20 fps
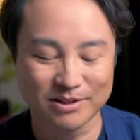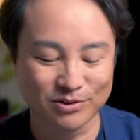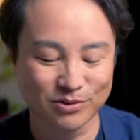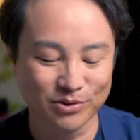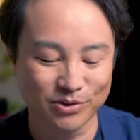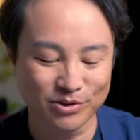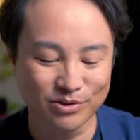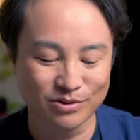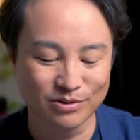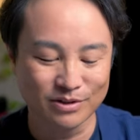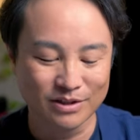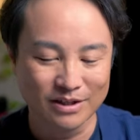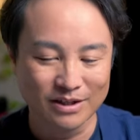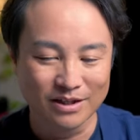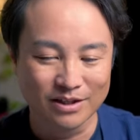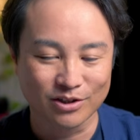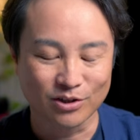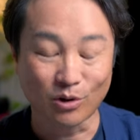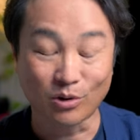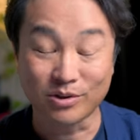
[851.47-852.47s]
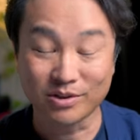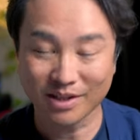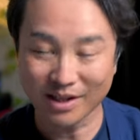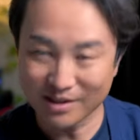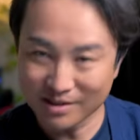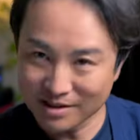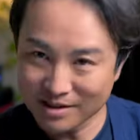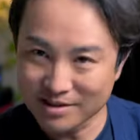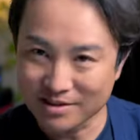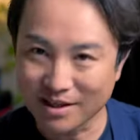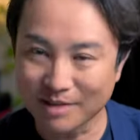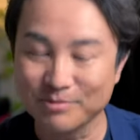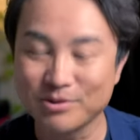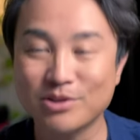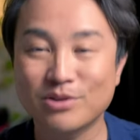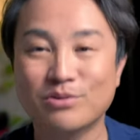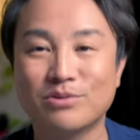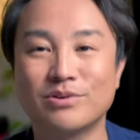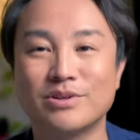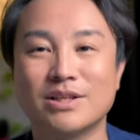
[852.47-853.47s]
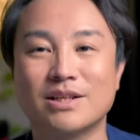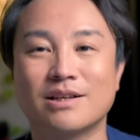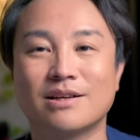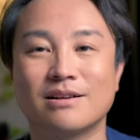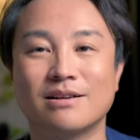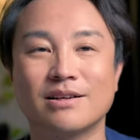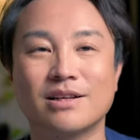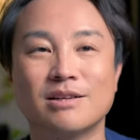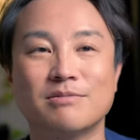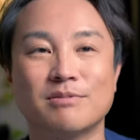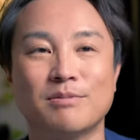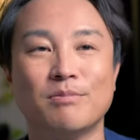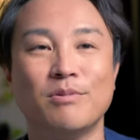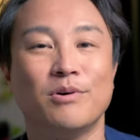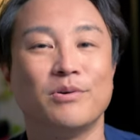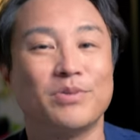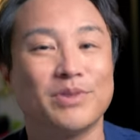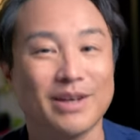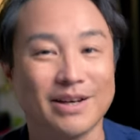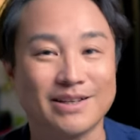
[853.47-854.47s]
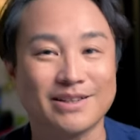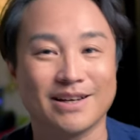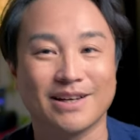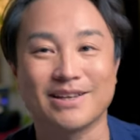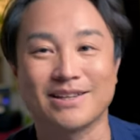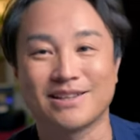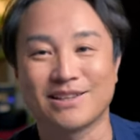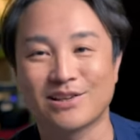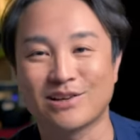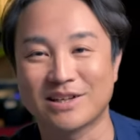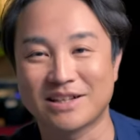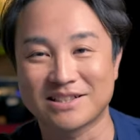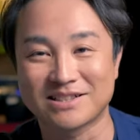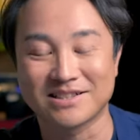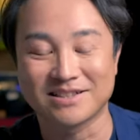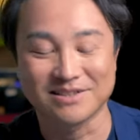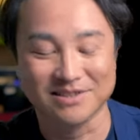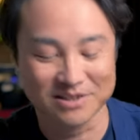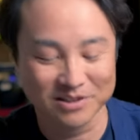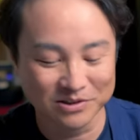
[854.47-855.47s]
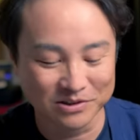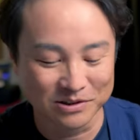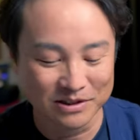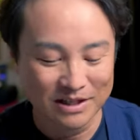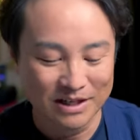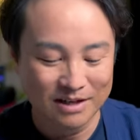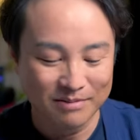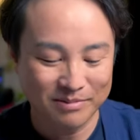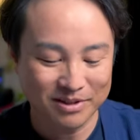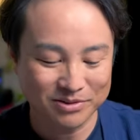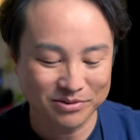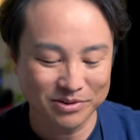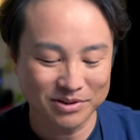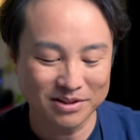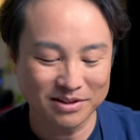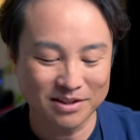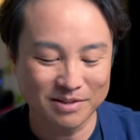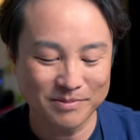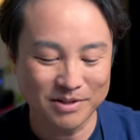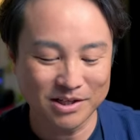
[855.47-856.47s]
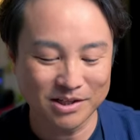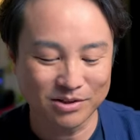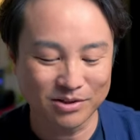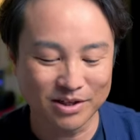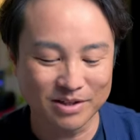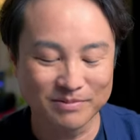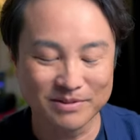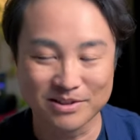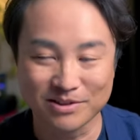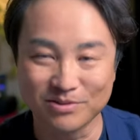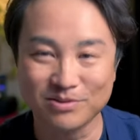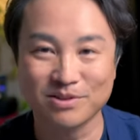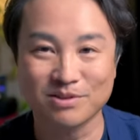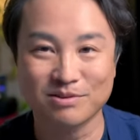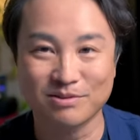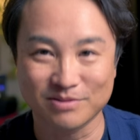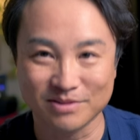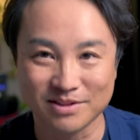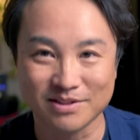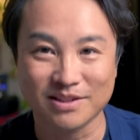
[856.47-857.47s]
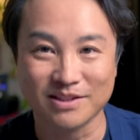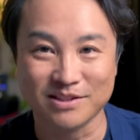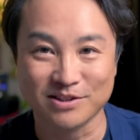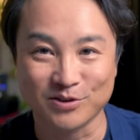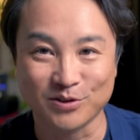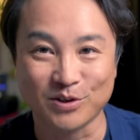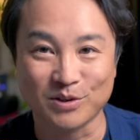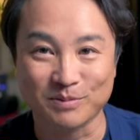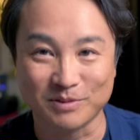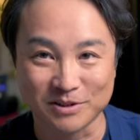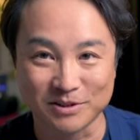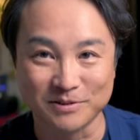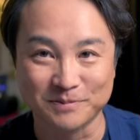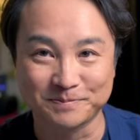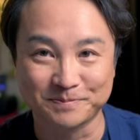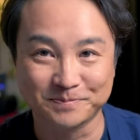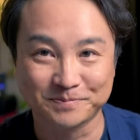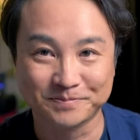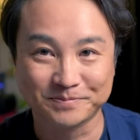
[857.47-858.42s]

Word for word: まあそういう極端に寒いところに行かなければ問題ないっていう話なんですけど、まあそういったデメリットありますよっていうのをお伝えしておきます。